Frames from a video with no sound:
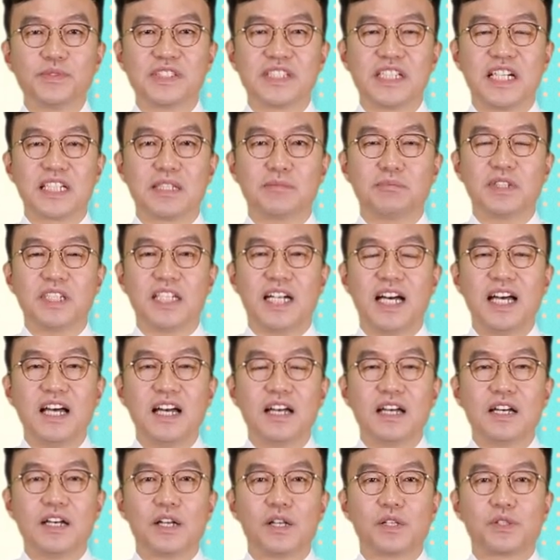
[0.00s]
문장입니다.
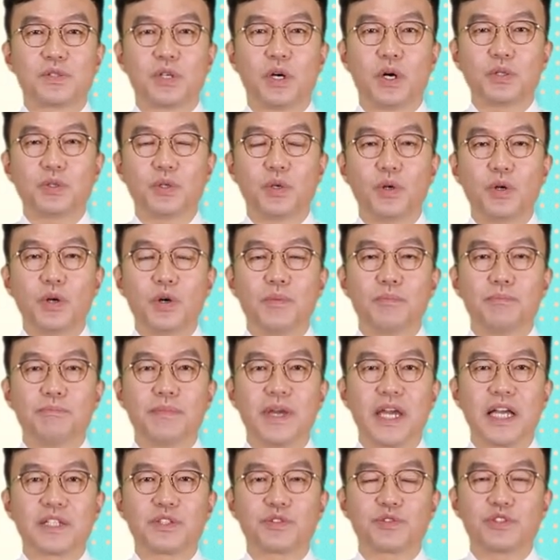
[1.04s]
저도
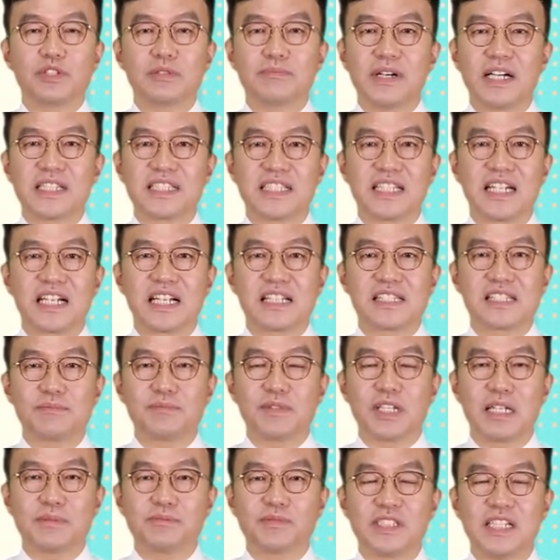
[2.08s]
맥주를 마시지
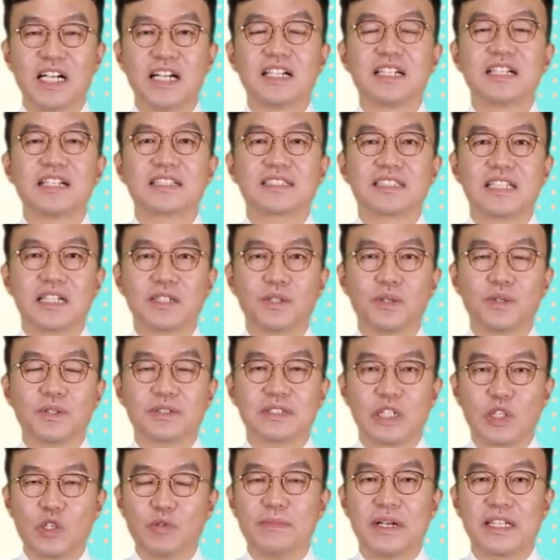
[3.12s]
않았습니다. 문장
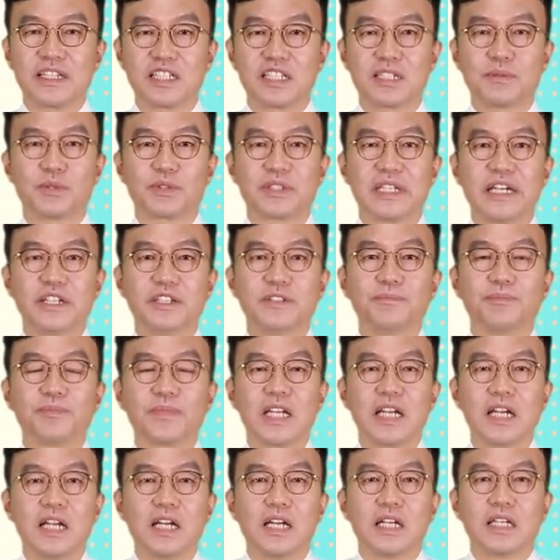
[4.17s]
차곡차곡 만들어 볼게요.
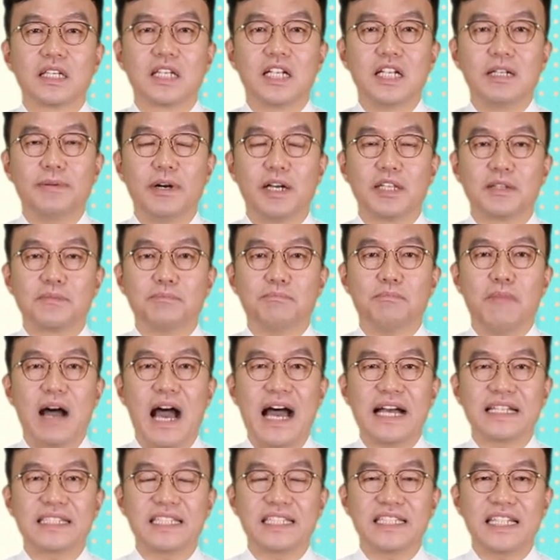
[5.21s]
1번
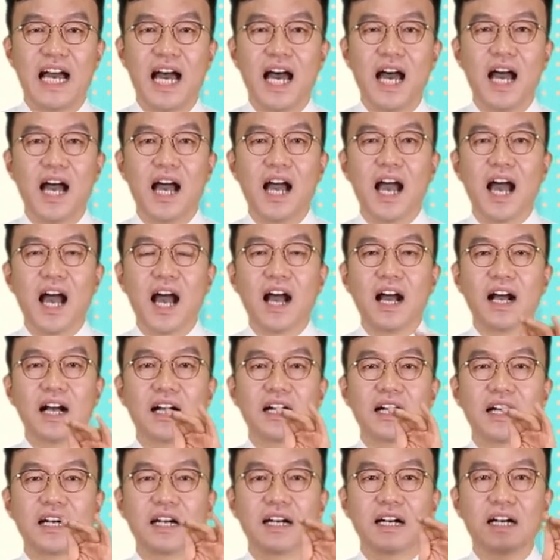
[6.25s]
마시다
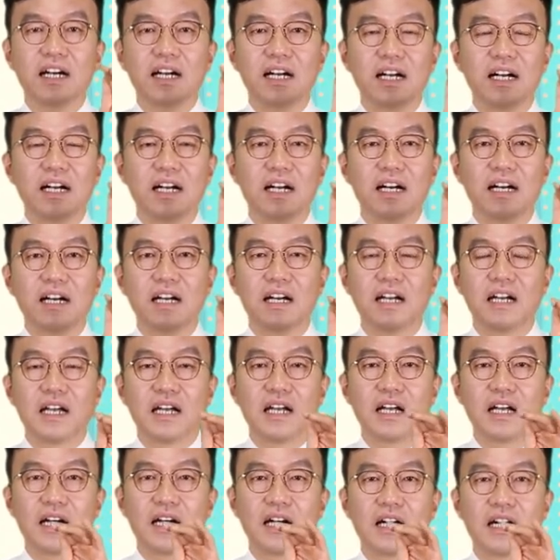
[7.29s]
흐,
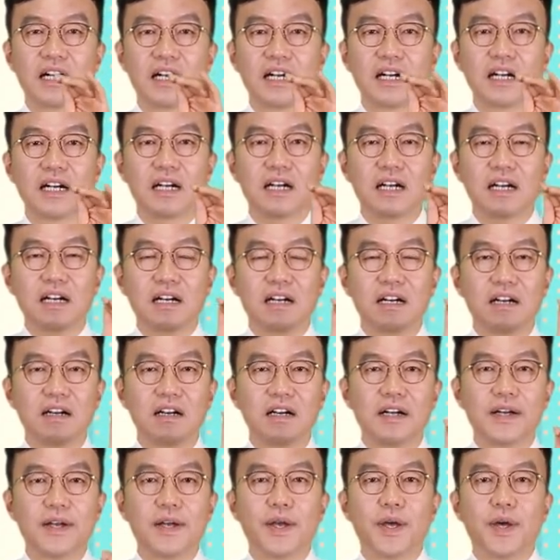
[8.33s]

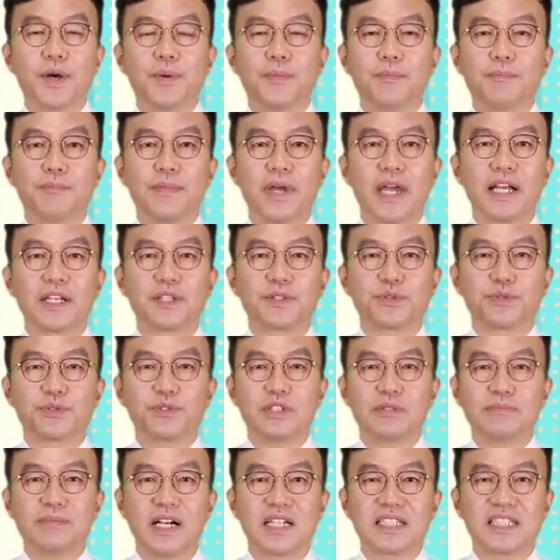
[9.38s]
흐
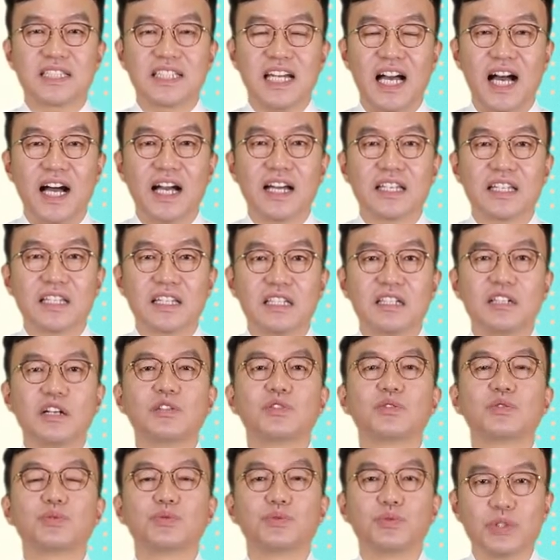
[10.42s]
맥주를 마시다
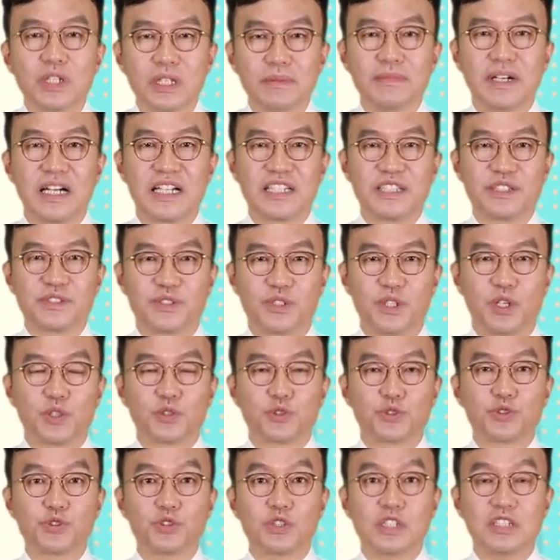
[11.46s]
이건 우리말이고요.
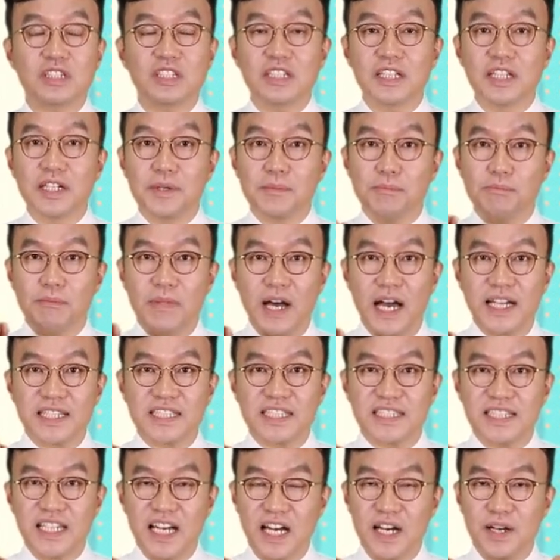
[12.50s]
중고는
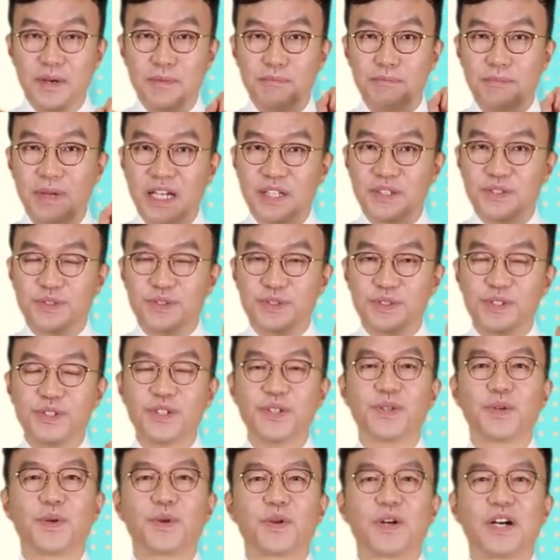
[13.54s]
마시다 맥주
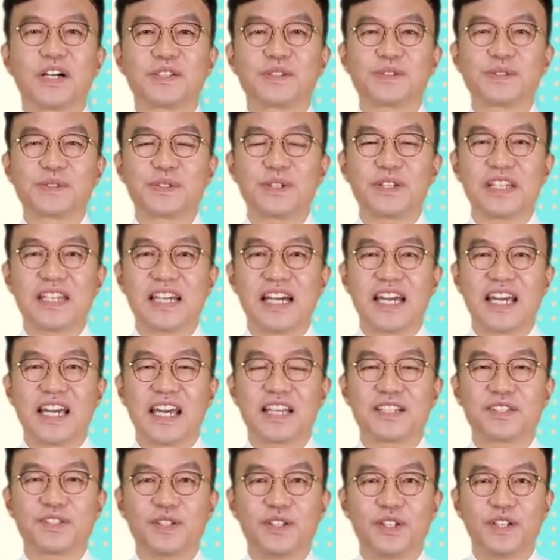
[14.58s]
이러한 구조를
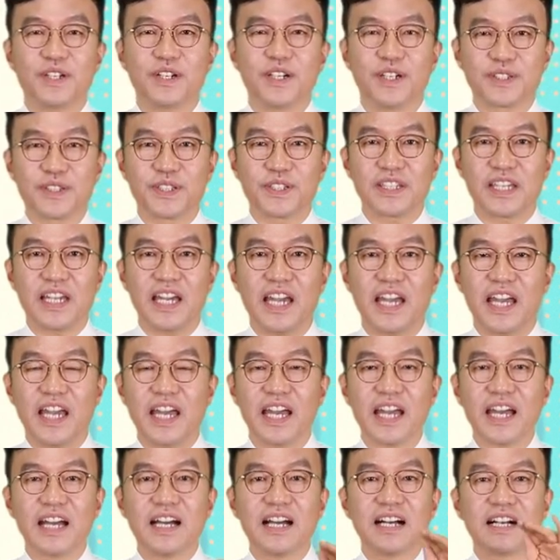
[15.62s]
이해해야겠죠?
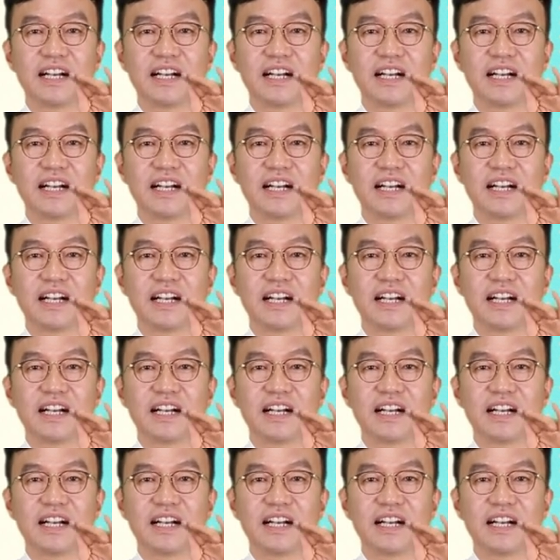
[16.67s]
어떻게?